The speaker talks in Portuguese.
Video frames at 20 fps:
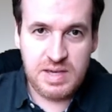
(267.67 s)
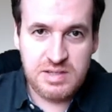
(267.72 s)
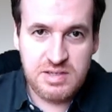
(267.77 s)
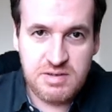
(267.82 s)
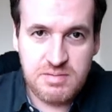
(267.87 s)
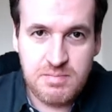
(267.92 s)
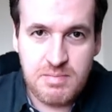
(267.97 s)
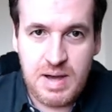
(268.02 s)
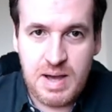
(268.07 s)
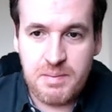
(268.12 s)

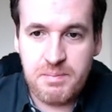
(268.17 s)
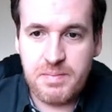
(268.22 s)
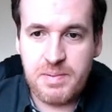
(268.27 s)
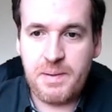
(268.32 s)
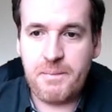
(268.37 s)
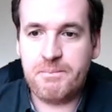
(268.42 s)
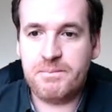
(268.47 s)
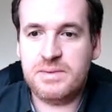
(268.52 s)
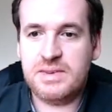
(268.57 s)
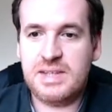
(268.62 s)
de
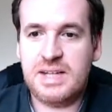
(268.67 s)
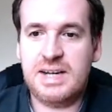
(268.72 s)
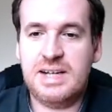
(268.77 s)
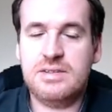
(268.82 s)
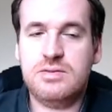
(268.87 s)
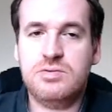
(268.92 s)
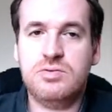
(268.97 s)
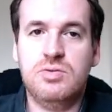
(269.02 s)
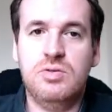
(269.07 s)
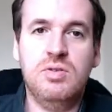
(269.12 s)
mapa
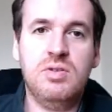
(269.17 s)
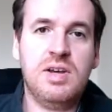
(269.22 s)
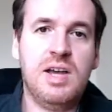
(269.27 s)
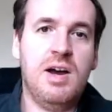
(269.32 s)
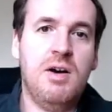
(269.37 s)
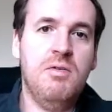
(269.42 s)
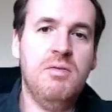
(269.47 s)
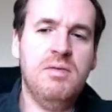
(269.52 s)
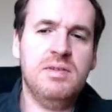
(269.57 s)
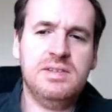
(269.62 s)
traço
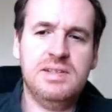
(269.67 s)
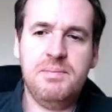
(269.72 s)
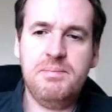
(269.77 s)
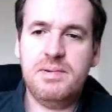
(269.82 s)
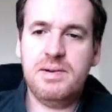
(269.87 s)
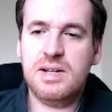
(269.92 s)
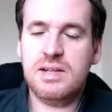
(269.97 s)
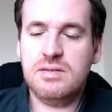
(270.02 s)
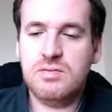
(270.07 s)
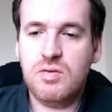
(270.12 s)
local, até
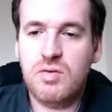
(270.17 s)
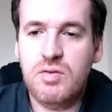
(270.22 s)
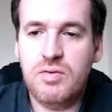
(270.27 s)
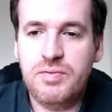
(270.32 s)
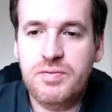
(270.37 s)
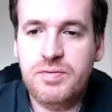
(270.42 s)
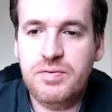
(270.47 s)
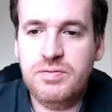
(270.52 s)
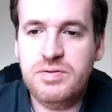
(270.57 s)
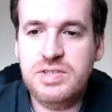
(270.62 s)
para não
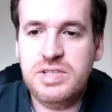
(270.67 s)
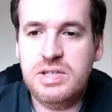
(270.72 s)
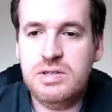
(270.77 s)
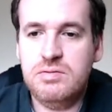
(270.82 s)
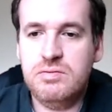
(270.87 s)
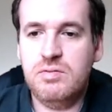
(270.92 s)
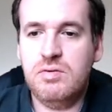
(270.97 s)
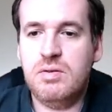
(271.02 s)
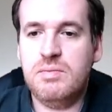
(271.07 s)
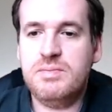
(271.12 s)
confundir
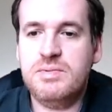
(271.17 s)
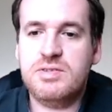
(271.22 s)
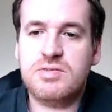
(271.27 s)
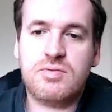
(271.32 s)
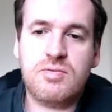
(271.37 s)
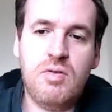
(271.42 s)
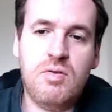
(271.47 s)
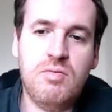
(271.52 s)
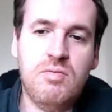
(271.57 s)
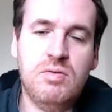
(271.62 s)
os nomes
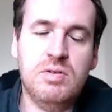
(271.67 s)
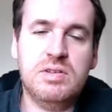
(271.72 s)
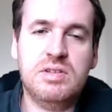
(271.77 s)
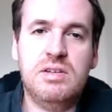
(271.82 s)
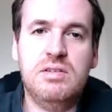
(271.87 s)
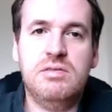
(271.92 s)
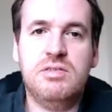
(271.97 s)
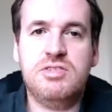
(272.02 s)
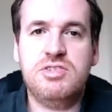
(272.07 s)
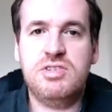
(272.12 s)
com o outro
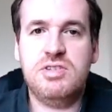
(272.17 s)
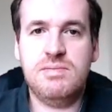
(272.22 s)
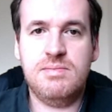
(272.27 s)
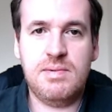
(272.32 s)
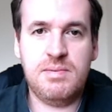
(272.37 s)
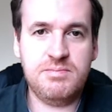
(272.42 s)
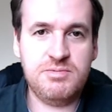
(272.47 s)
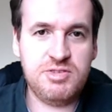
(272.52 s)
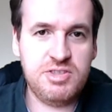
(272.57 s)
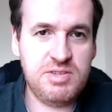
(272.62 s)
que nós
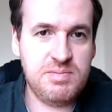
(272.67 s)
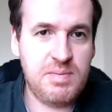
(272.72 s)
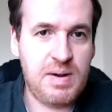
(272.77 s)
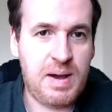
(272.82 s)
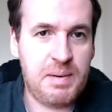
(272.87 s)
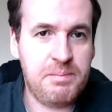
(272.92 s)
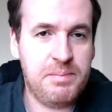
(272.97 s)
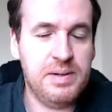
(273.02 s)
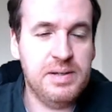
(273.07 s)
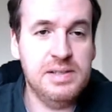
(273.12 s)
chamamos de
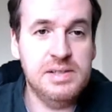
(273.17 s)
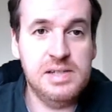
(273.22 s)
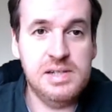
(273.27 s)
mapa.